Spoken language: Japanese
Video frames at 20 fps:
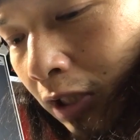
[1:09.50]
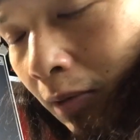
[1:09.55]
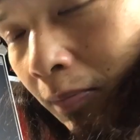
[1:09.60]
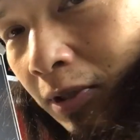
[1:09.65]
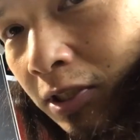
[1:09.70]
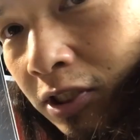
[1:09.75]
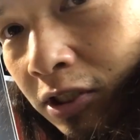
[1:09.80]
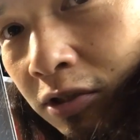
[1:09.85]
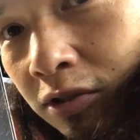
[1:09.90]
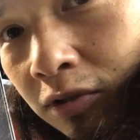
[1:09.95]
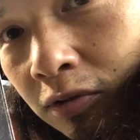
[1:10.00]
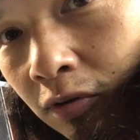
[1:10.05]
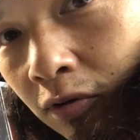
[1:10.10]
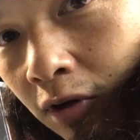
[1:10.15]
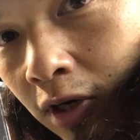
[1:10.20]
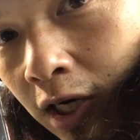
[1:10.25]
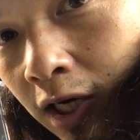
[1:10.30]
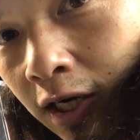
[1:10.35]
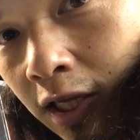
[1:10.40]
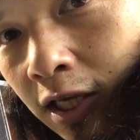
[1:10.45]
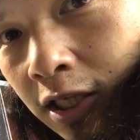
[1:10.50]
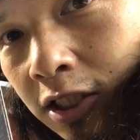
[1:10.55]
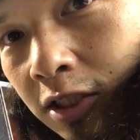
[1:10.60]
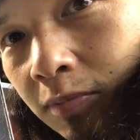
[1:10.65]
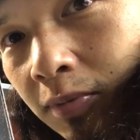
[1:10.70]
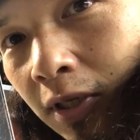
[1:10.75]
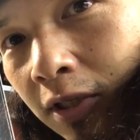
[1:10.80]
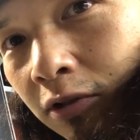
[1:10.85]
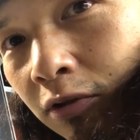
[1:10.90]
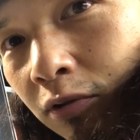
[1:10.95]
多摩地区の
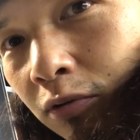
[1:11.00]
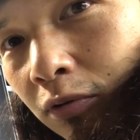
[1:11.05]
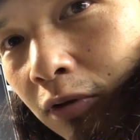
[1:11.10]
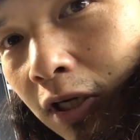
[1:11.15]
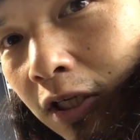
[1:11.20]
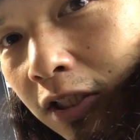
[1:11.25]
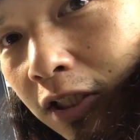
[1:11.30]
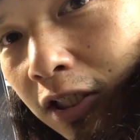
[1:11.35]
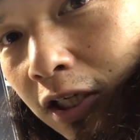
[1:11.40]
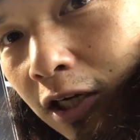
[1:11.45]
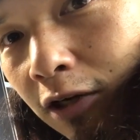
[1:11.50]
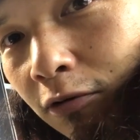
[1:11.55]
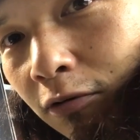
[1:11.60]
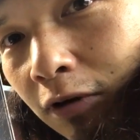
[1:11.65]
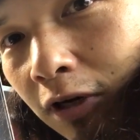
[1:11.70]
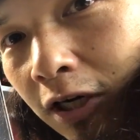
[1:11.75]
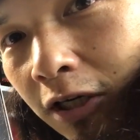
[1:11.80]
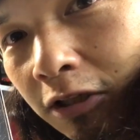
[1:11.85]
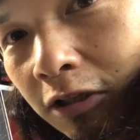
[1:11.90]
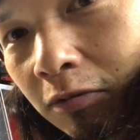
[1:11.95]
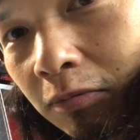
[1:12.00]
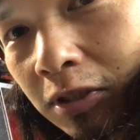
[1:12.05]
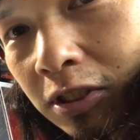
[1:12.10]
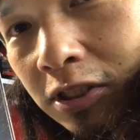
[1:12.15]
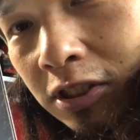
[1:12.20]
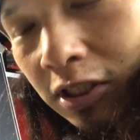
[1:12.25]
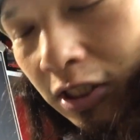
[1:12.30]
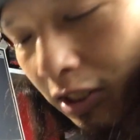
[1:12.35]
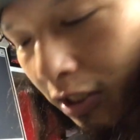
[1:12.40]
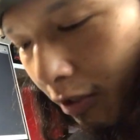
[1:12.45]
ガレージバンドとかに憧れてま
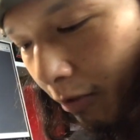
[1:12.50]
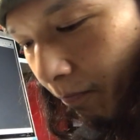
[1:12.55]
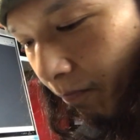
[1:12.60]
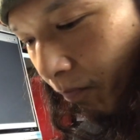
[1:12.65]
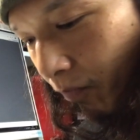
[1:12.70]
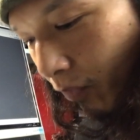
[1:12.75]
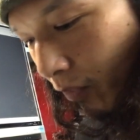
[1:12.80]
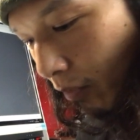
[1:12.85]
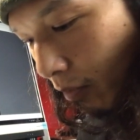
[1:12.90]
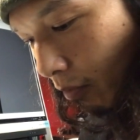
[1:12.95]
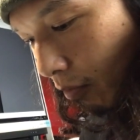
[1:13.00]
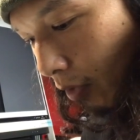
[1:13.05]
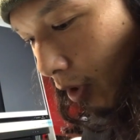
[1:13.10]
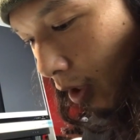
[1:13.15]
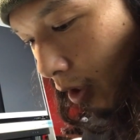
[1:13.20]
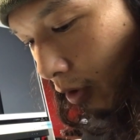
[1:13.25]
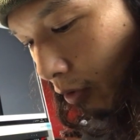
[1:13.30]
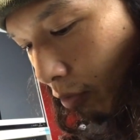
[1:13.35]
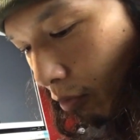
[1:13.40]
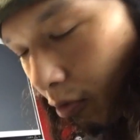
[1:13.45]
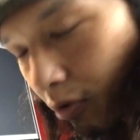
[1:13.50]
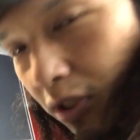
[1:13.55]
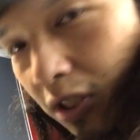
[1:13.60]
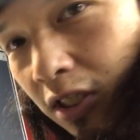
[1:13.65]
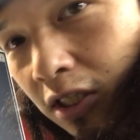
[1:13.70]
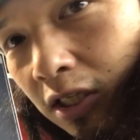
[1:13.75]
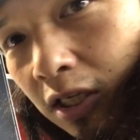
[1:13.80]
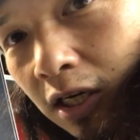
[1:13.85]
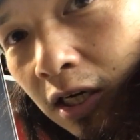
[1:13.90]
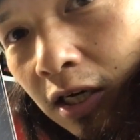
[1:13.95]
して、まあ当
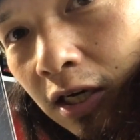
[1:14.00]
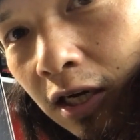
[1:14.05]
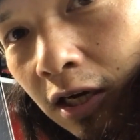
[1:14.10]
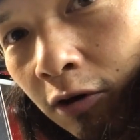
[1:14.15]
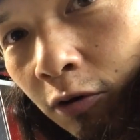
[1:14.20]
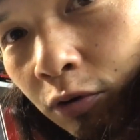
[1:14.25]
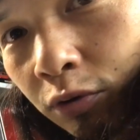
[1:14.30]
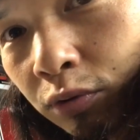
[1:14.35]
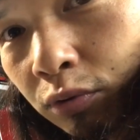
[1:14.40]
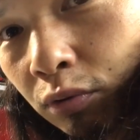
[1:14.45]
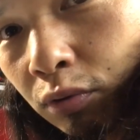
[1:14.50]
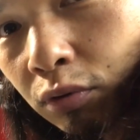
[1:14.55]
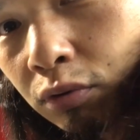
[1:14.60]
然ながらホット